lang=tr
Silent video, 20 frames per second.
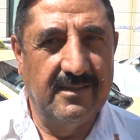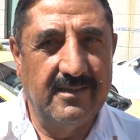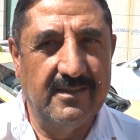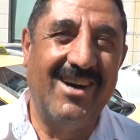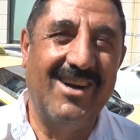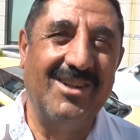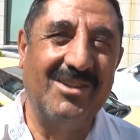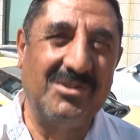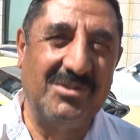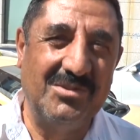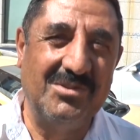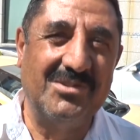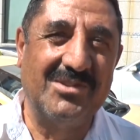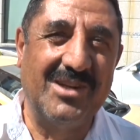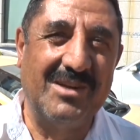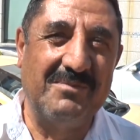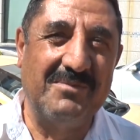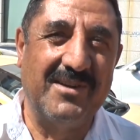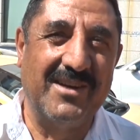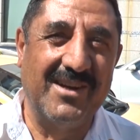600
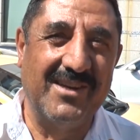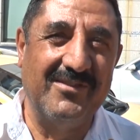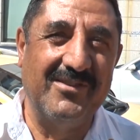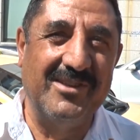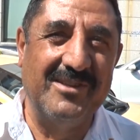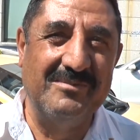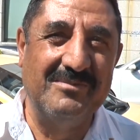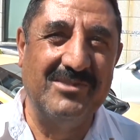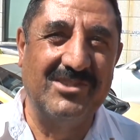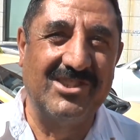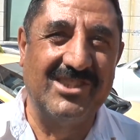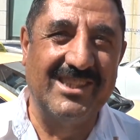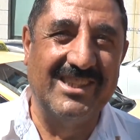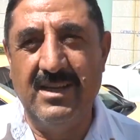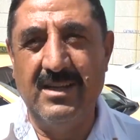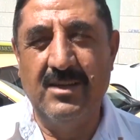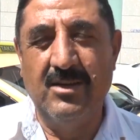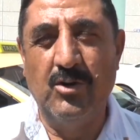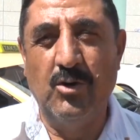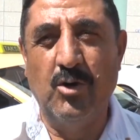lira para vermişti.
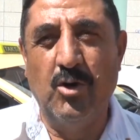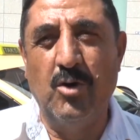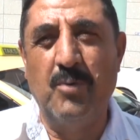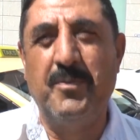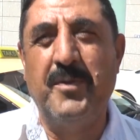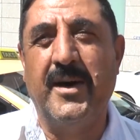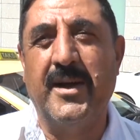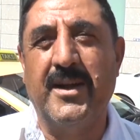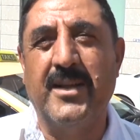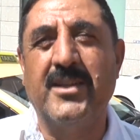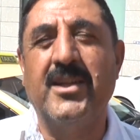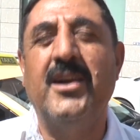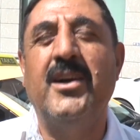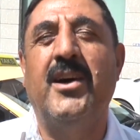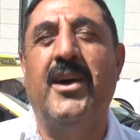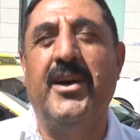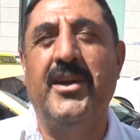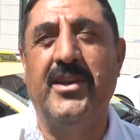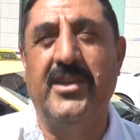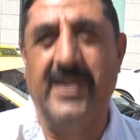O paradan
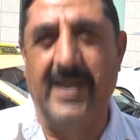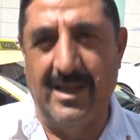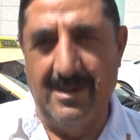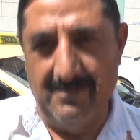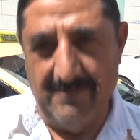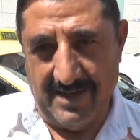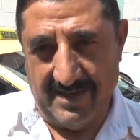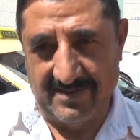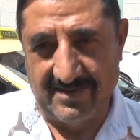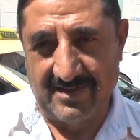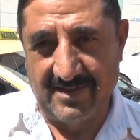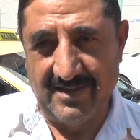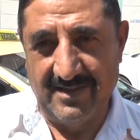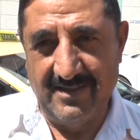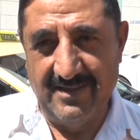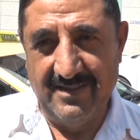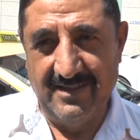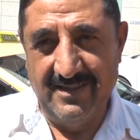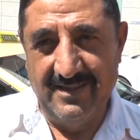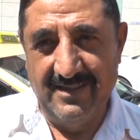hayır gelmez.
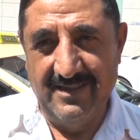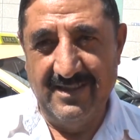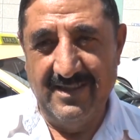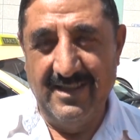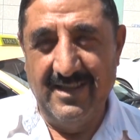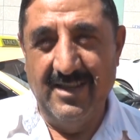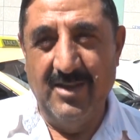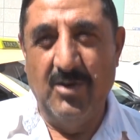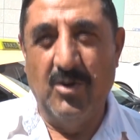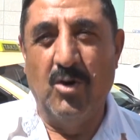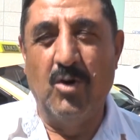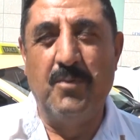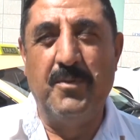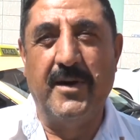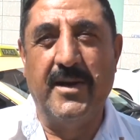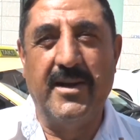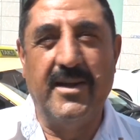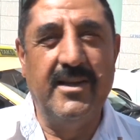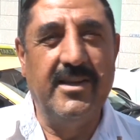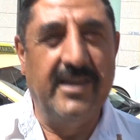O
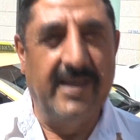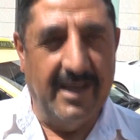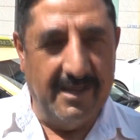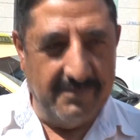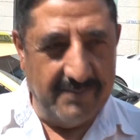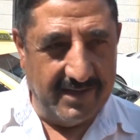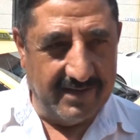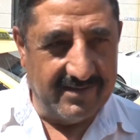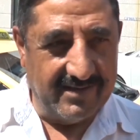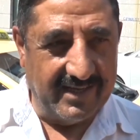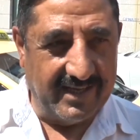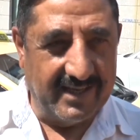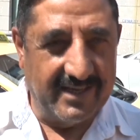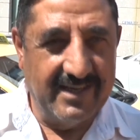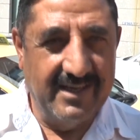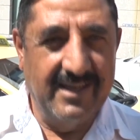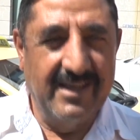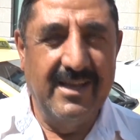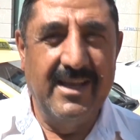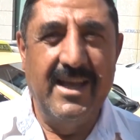parayı yiyemezler.
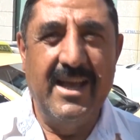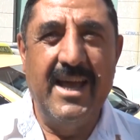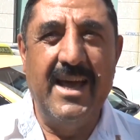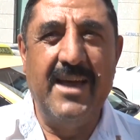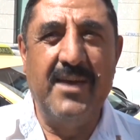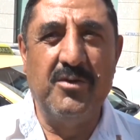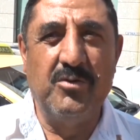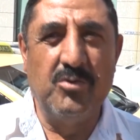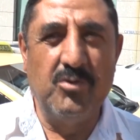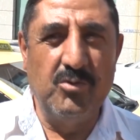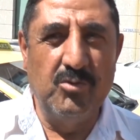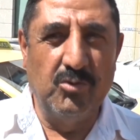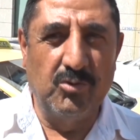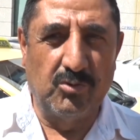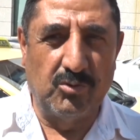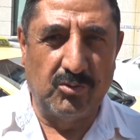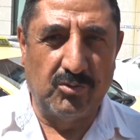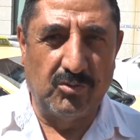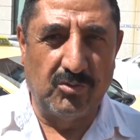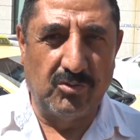Her gün
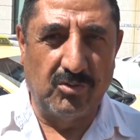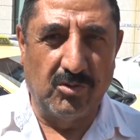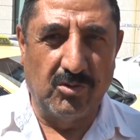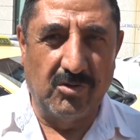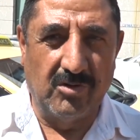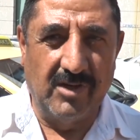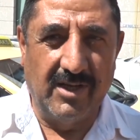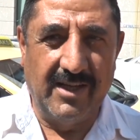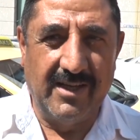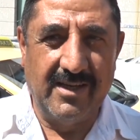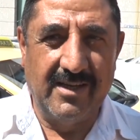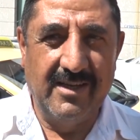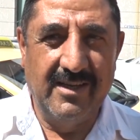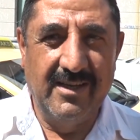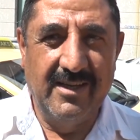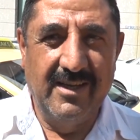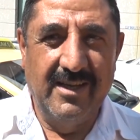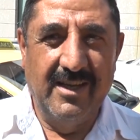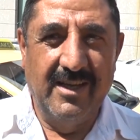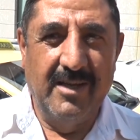huzursuz olurlar.
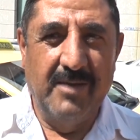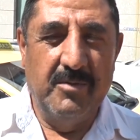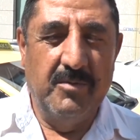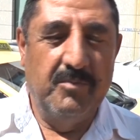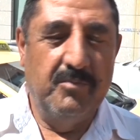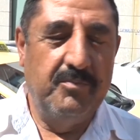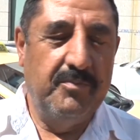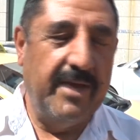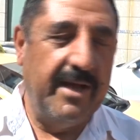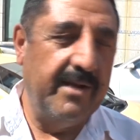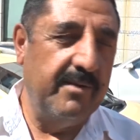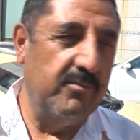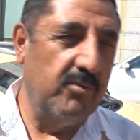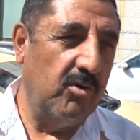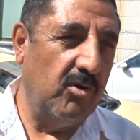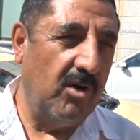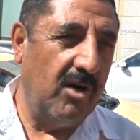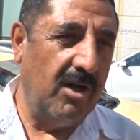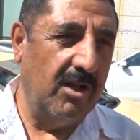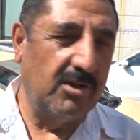Benim o
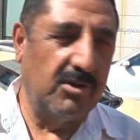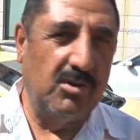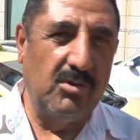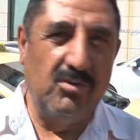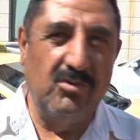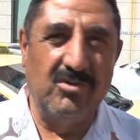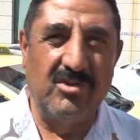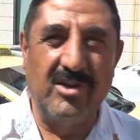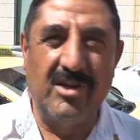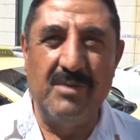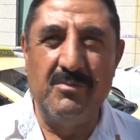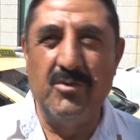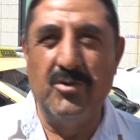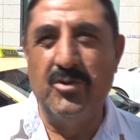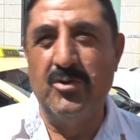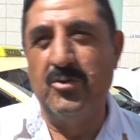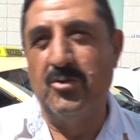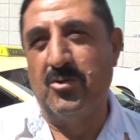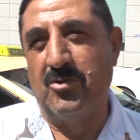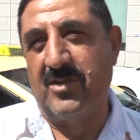600 liram
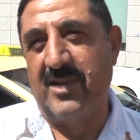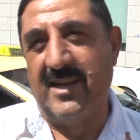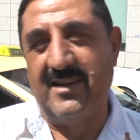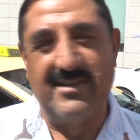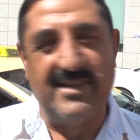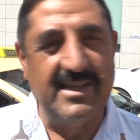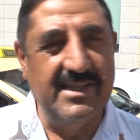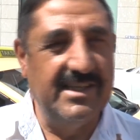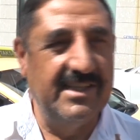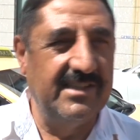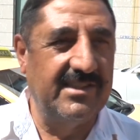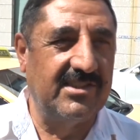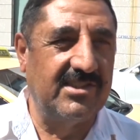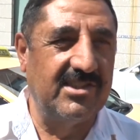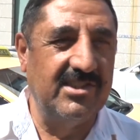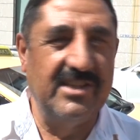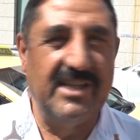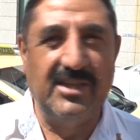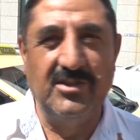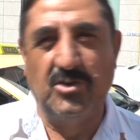onun o
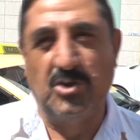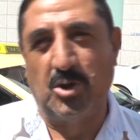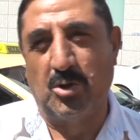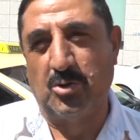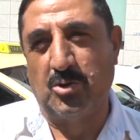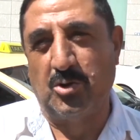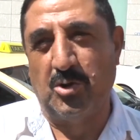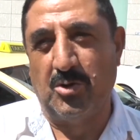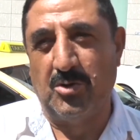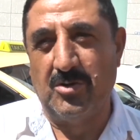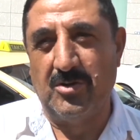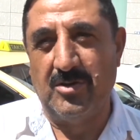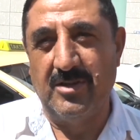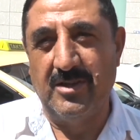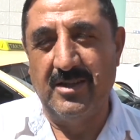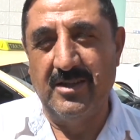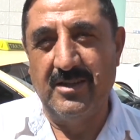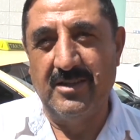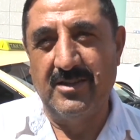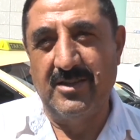87'sinden çok çok
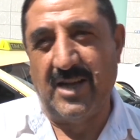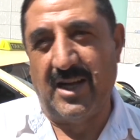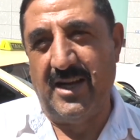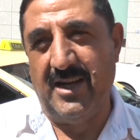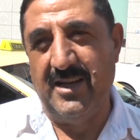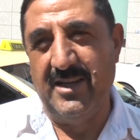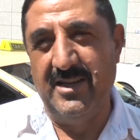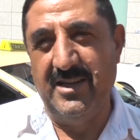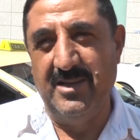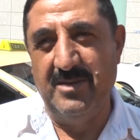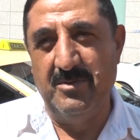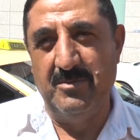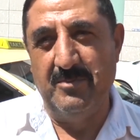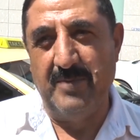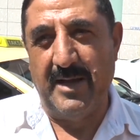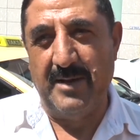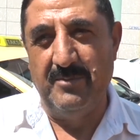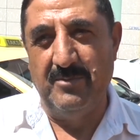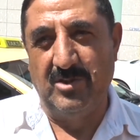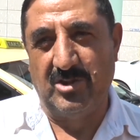daha iyi
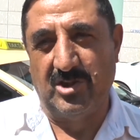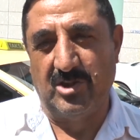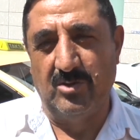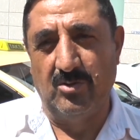benim için